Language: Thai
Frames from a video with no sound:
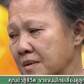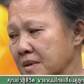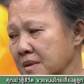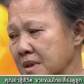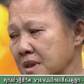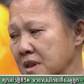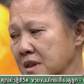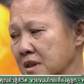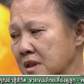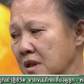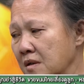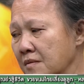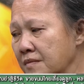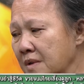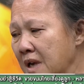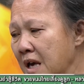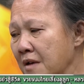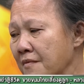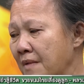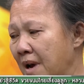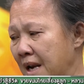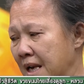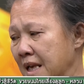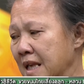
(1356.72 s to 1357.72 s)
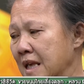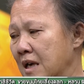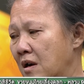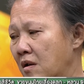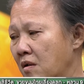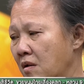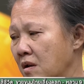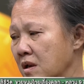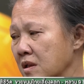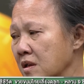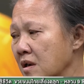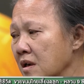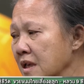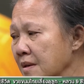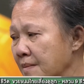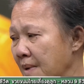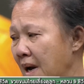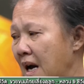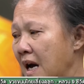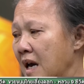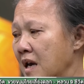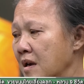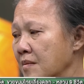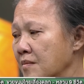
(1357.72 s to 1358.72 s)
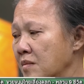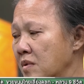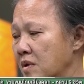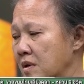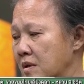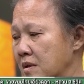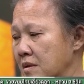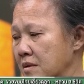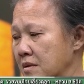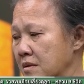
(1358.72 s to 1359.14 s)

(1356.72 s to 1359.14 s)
อะคือต้องได้วันเดียวก็ต้องรีบขายให้หมด